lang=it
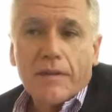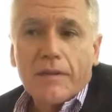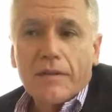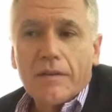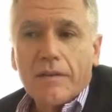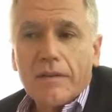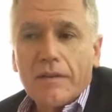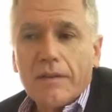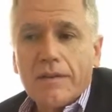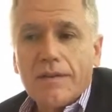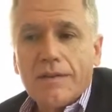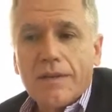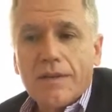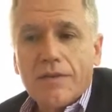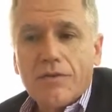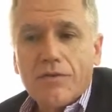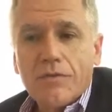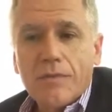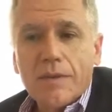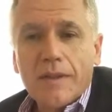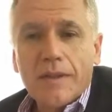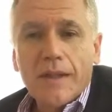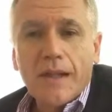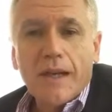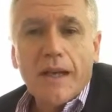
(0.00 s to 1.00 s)
di disagio
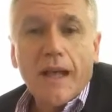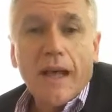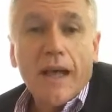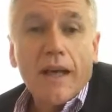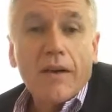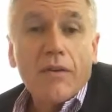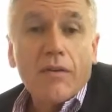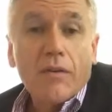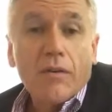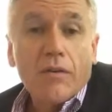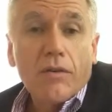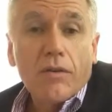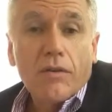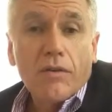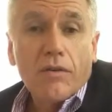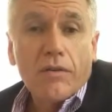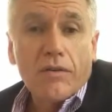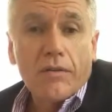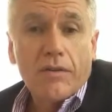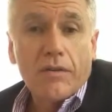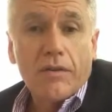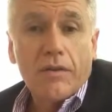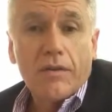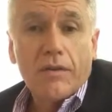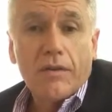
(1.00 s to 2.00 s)
mentale hanno
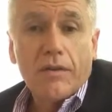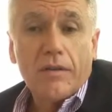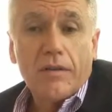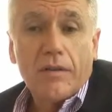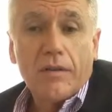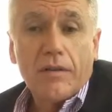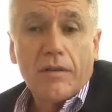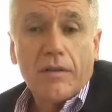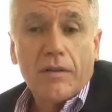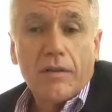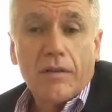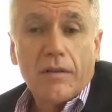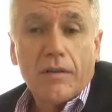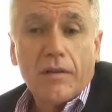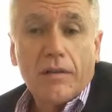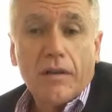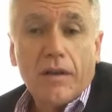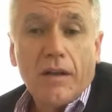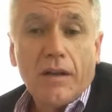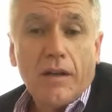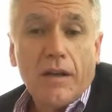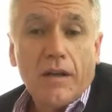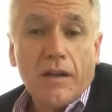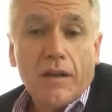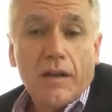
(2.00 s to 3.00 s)
con
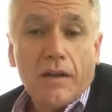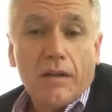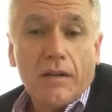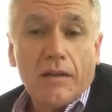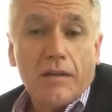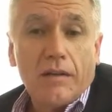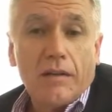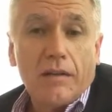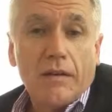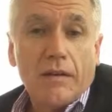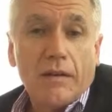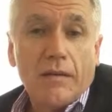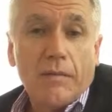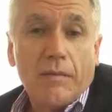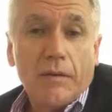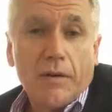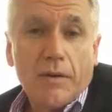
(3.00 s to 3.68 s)
eh,